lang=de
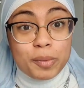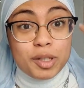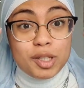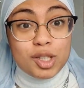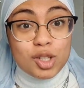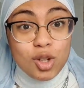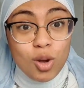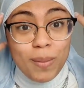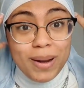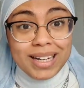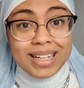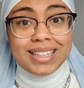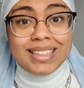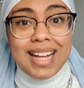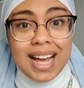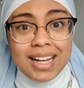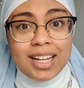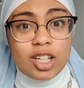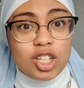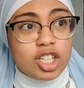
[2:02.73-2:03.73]
nicht so mein
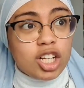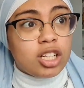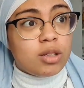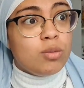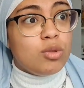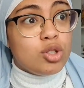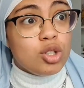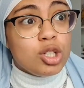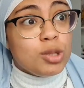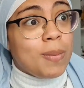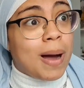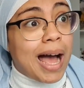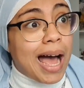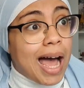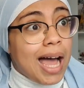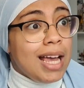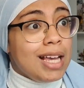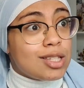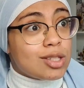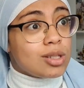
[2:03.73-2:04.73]
Gedanke. Ich dachte mir so, ich mach
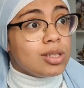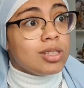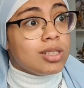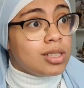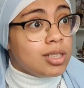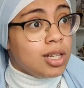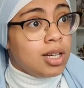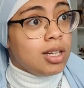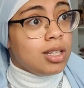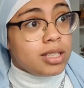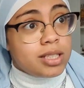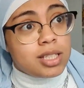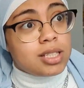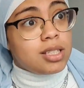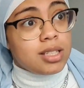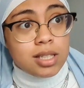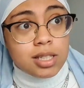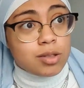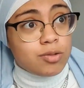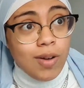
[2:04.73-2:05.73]
Eis und
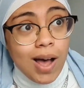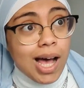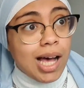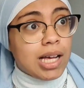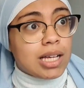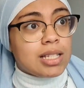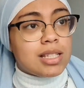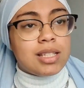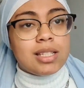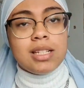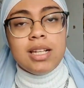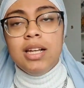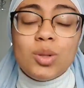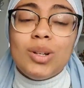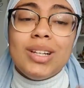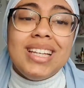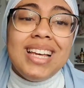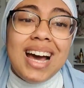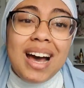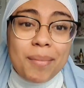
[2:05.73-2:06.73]
es war's.
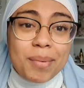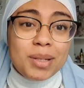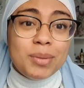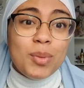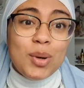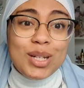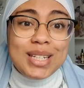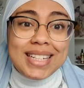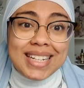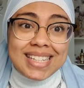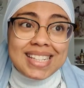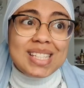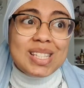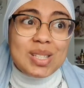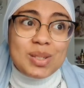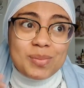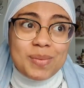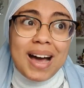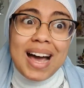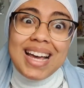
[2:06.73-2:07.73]
So, ja, aber ich möchte
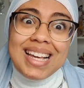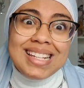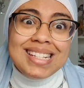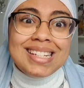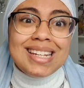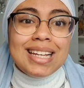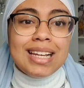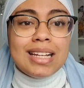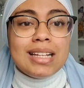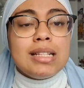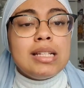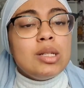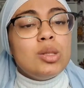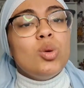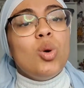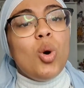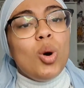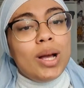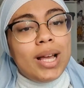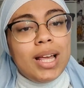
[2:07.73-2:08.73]
jetzt zum Eisdingen. Sie
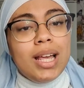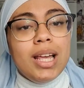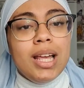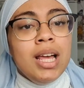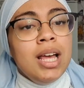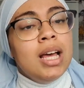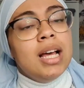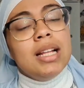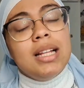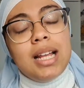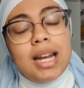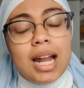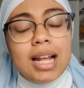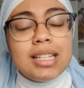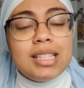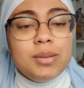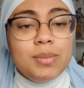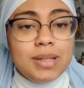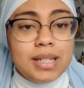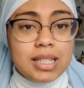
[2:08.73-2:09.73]
so, okay, dann
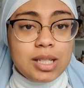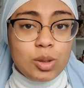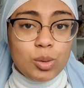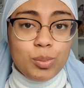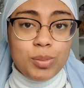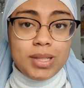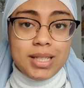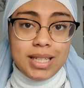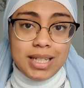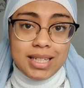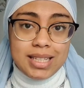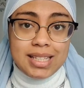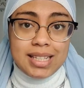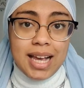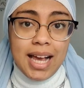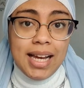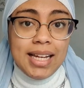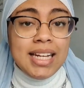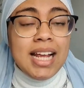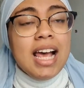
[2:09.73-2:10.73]
hat sie mir das so ein bisschen
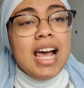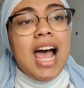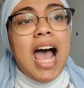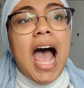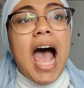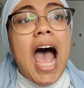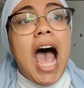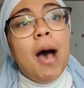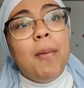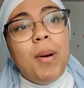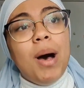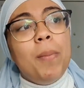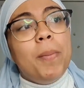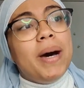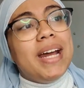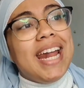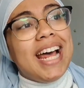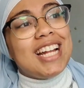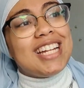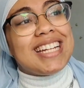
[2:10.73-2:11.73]
gezeigt. Aber
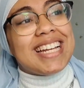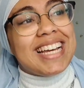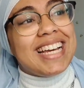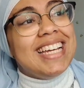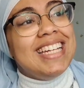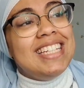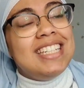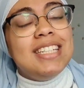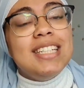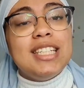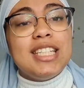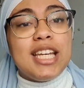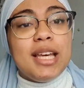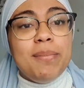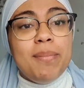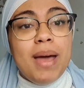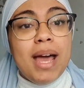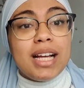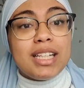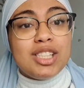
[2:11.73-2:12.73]
man hat richtig
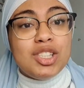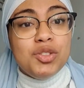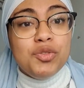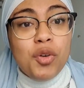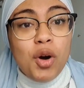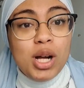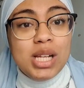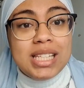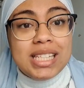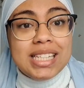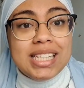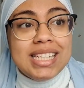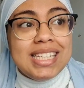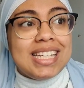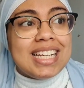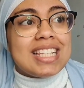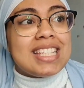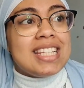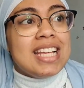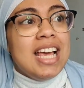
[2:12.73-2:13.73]
gemerkt, sie wollte
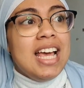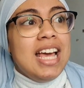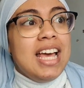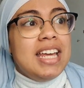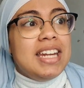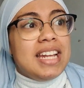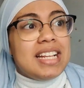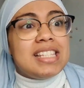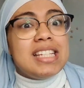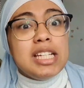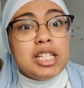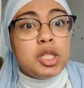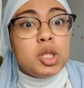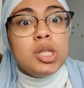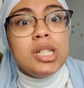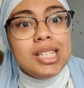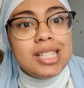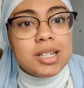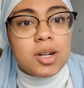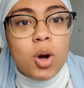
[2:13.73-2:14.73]
nicht, dass, dass ich
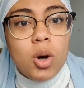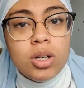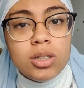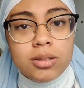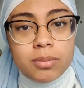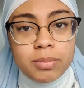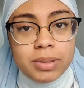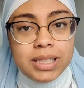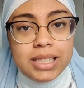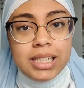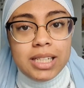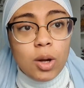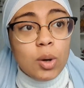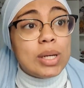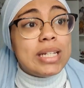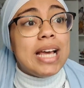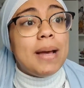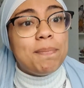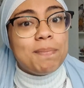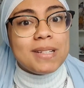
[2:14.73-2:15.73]
so diese Kunden bediene.
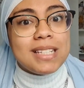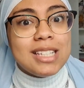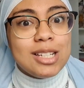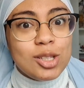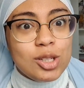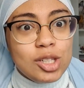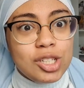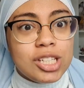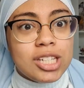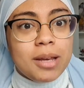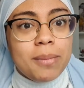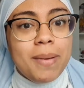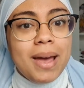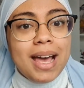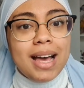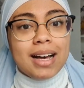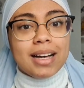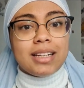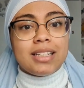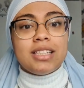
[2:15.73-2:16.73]
Und ich habe das natürlich
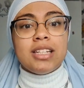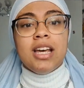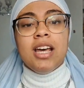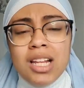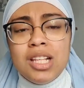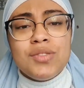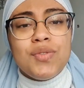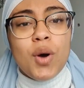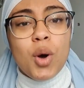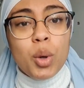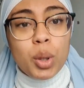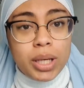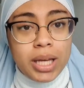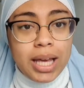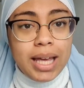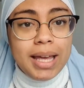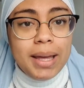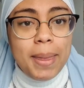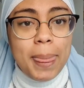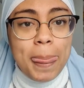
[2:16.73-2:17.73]
gemerkt. Es war
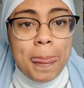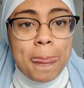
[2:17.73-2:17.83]
okay,